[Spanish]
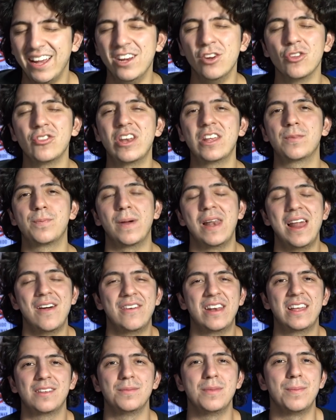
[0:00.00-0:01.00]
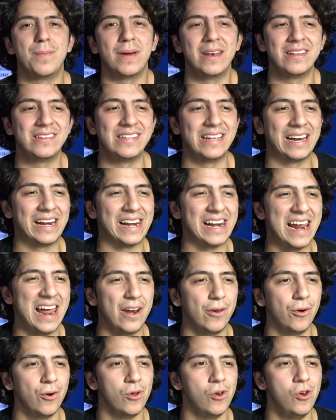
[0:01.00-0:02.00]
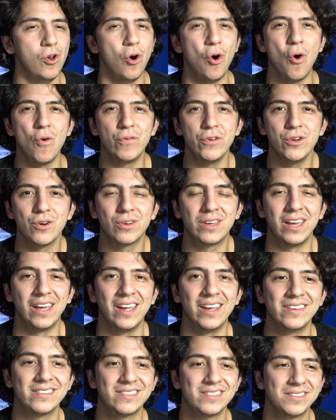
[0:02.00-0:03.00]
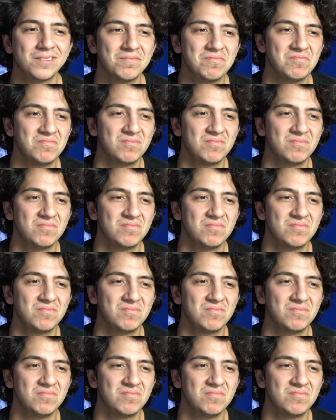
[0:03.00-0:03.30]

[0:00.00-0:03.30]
En otras palabras, me parece raro lo obvio que es